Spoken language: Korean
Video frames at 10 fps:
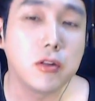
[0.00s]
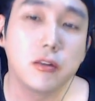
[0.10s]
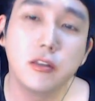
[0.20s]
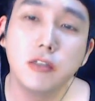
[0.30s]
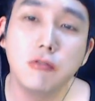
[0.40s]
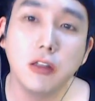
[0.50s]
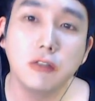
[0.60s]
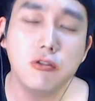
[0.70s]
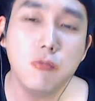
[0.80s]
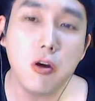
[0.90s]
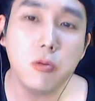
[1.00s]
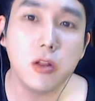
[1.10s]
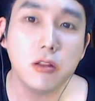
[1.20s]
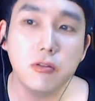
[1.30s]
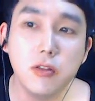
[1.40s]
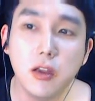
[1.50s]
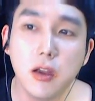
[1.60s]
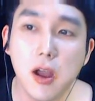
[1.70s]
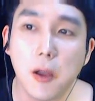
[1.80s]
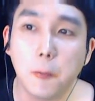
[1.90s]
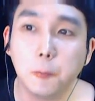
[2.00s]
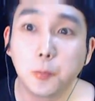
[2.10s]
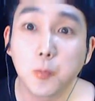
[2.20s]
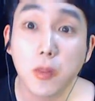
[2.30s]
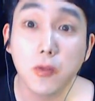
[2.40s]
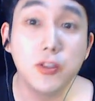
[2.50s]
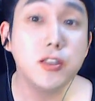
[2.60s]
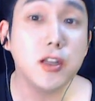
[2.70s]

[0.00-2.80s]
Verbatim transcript: 근데 그 친구한테 술 먹으면서 했던 얘기가 너 진짜